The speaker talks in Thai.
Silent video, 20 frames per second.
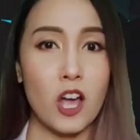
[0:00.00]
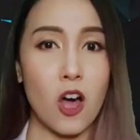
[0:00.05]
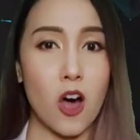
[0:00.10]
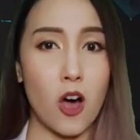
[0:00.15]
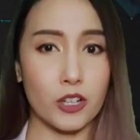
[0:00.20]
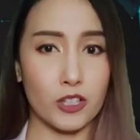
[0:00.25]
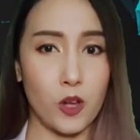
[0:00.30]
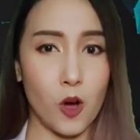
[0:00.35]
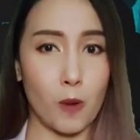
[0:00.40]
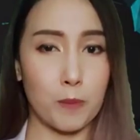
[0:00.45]
จะออ
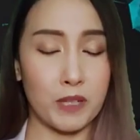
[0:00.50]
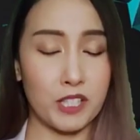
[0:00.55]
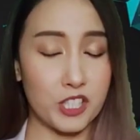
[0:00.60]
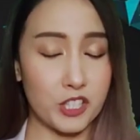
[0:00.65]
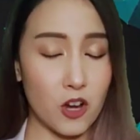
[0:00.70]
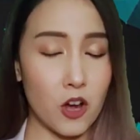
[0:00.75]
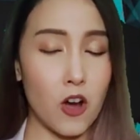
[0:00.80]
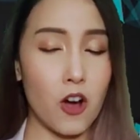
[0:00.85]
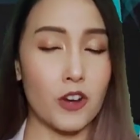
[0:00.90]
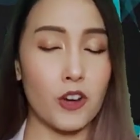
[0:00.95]
กดอกเป็น
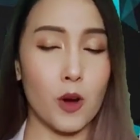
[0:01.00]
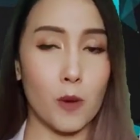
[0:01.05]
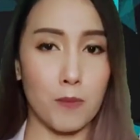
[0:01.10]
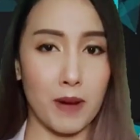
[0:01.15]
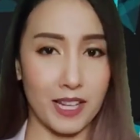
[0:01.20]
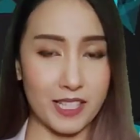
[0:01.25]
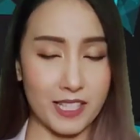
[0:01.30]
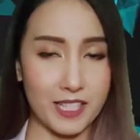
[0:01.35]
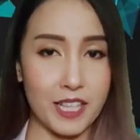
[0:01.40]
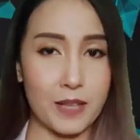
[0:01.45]
ช่อดอก
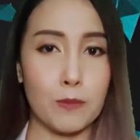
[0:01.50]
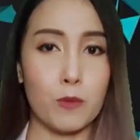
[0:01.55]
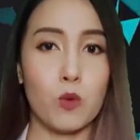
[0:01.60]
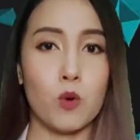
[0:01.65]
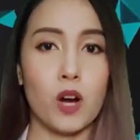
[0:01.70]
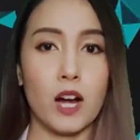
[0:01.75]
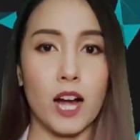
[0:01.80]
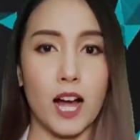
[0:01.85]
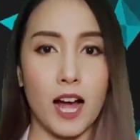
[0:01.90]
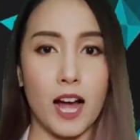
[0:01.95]
ไม้สีม่
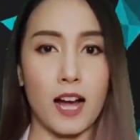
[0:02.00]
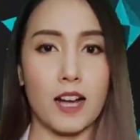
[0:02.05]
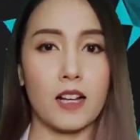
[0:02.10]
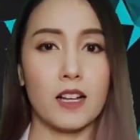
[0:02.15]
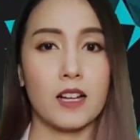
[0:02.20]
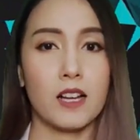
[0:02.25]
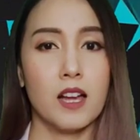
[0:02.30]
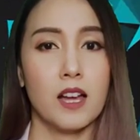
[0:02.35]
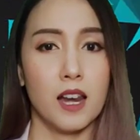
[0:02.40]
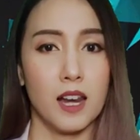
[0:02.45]
วงค่ะ
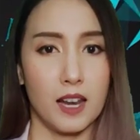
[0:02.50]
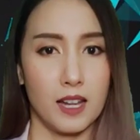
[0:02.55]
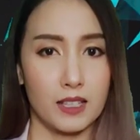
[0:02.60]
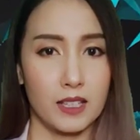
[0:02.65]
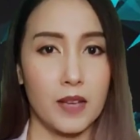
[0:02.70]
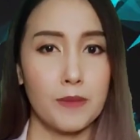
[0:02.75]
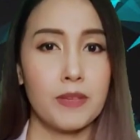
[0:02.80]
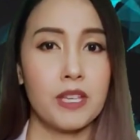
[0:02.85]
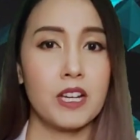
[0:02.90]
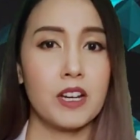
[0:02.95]
และ
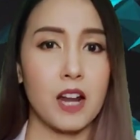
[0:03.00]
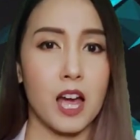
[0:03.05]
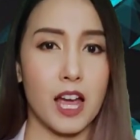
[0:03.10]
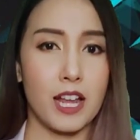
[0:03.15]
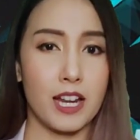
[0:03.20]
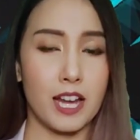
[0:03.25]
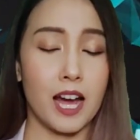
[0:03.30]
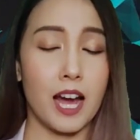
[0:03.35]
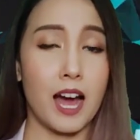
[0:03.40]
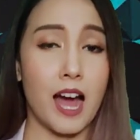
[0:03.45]
ถ้ามีใคร
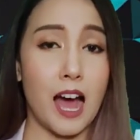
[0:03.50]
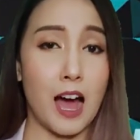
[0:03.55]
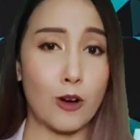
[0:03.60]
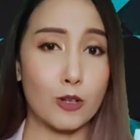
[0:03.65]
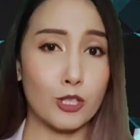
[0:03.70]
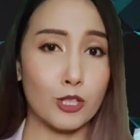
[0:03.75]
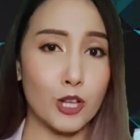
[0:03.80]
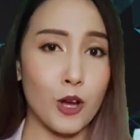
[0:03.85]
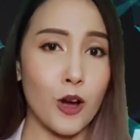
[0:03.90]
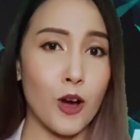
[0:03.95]
นะคะ เอา
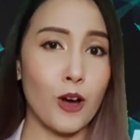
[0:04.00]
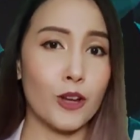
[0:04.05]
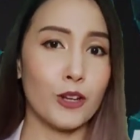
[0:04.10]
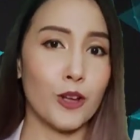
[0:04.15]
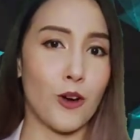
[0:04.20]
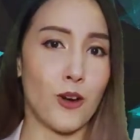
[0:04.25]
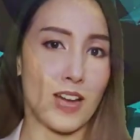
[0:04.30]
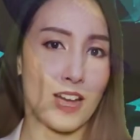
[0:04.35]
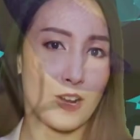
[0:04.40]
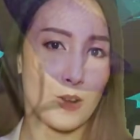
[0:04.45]
ช่อด
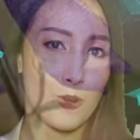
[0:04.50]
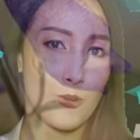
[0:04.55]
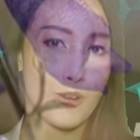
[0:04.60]
อกอะโค